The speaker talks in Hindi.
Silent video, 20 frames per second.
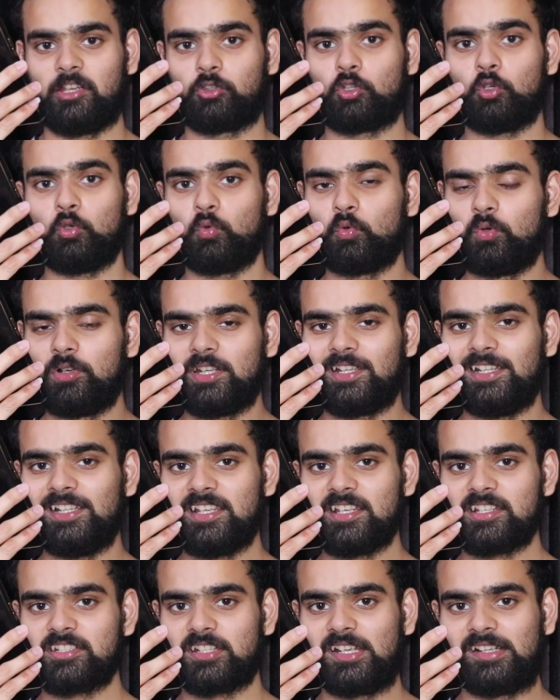हैं तो उनके
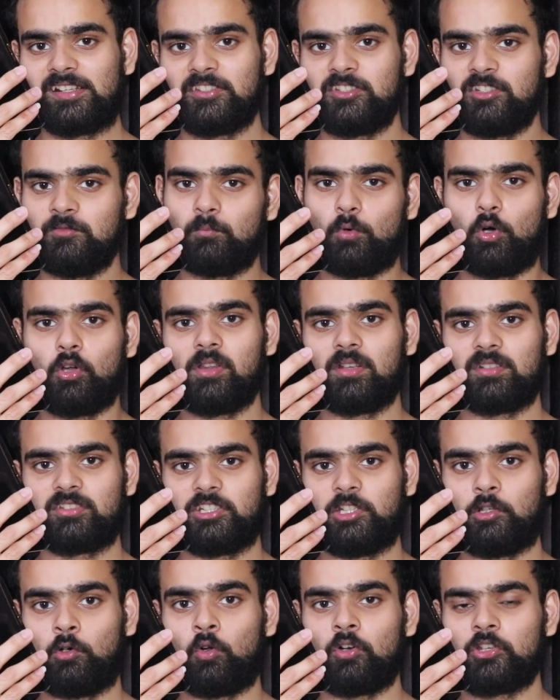लिए स्ट्रैटेजी बहुत
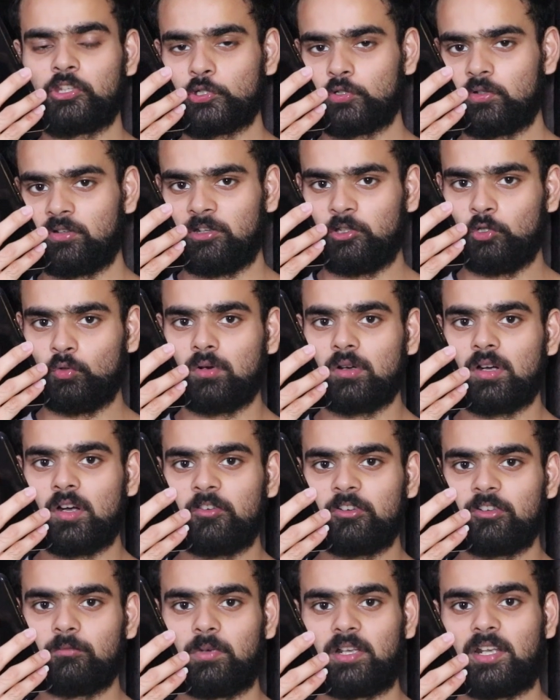अच्छी है और जिन्होंने न्यू
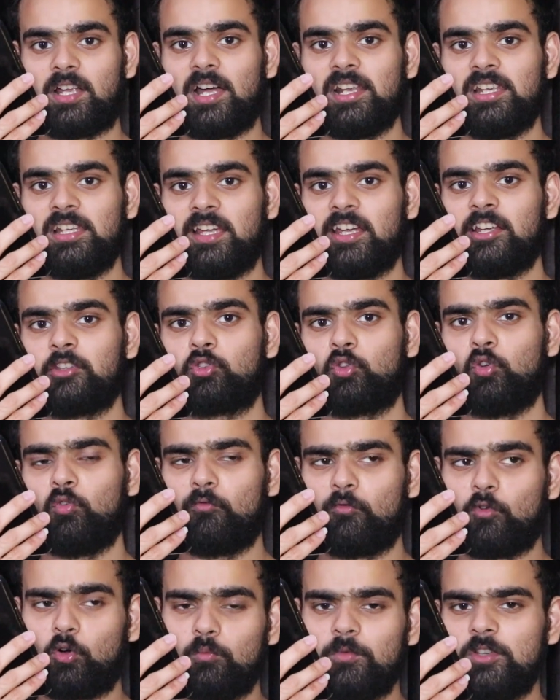अकाउंट बना लिया है तो
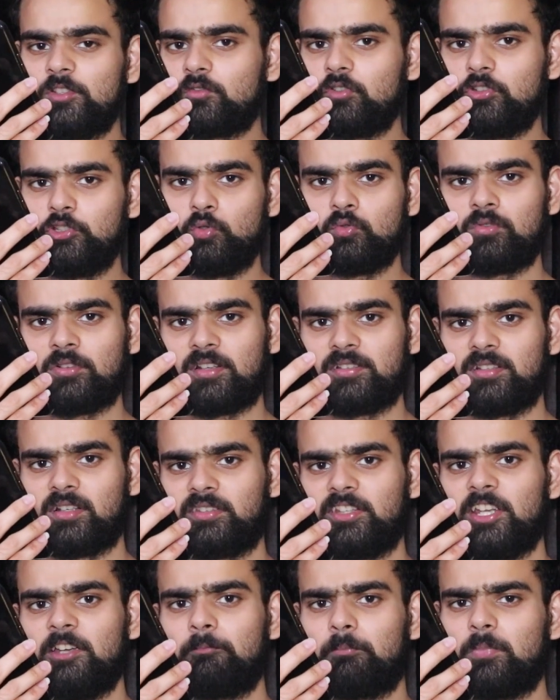वो भी इसको यूज़ कर
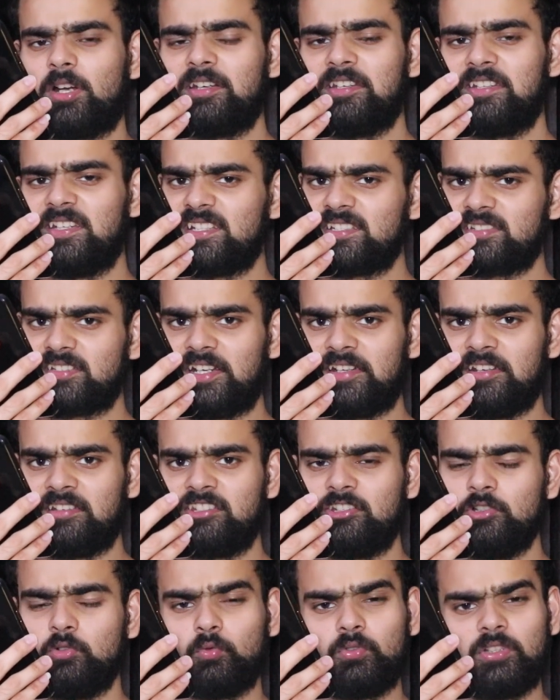सकते हैं बट ये
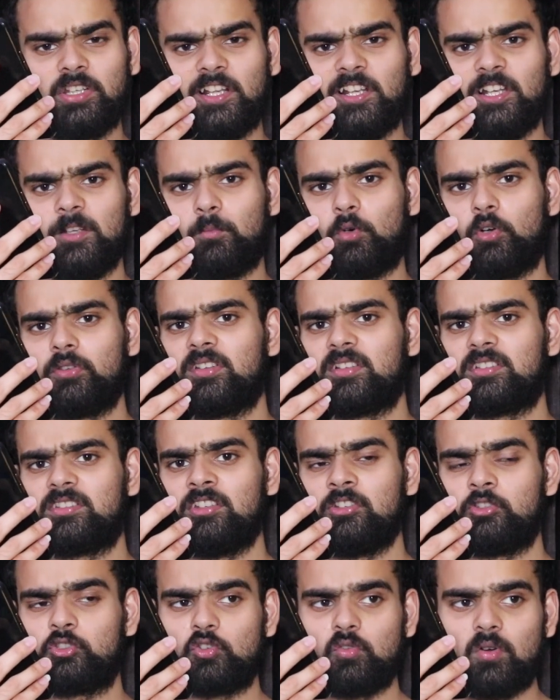स्ट्रैटेजी उनके लिए बहुत
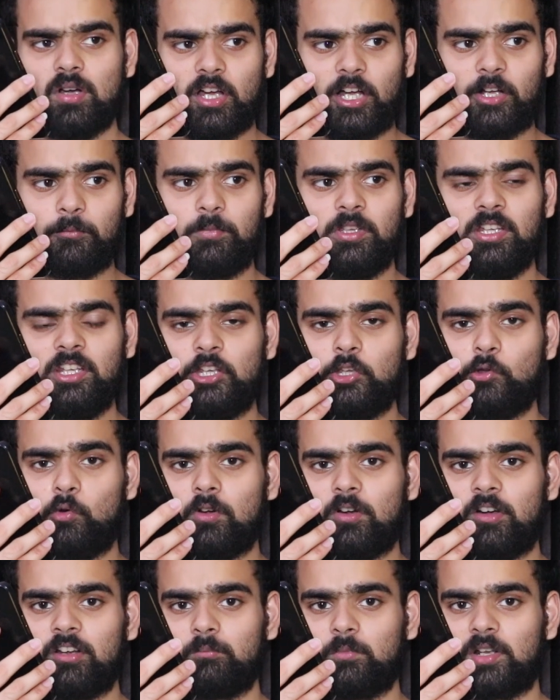अच्छी है जो अभी
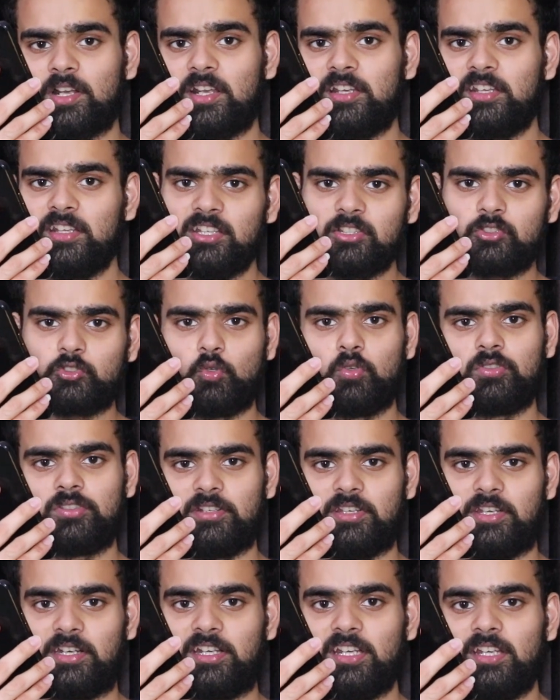न्यू अकाउंट बनाने की
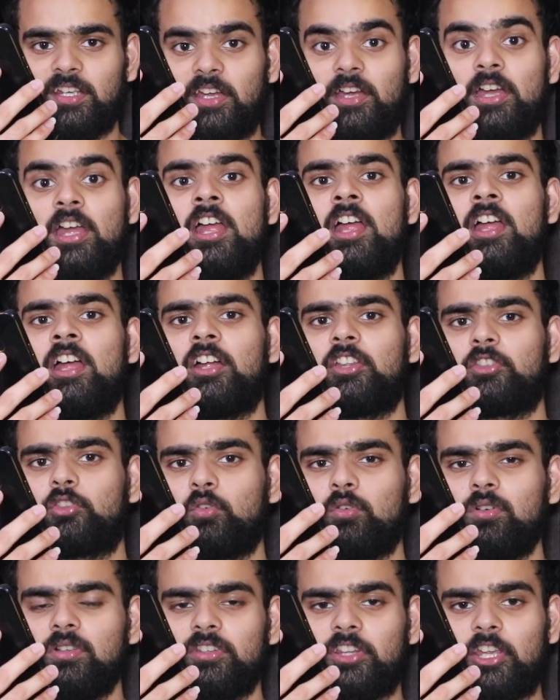सोच रहे हैं ठीक है
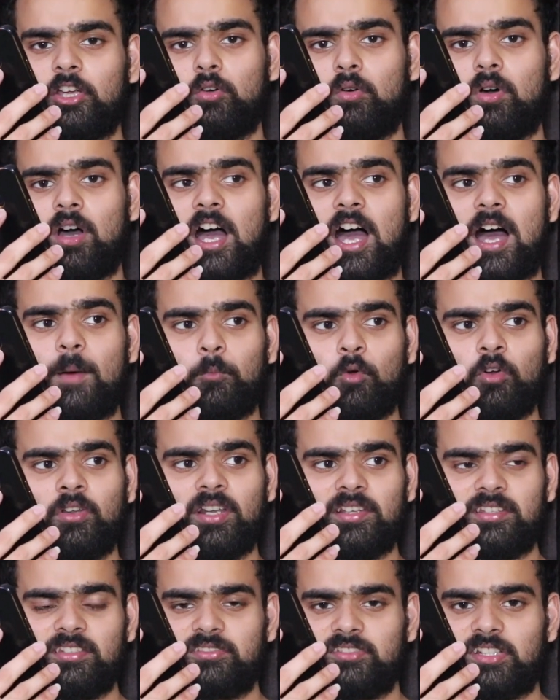तो देखो आपको ना इस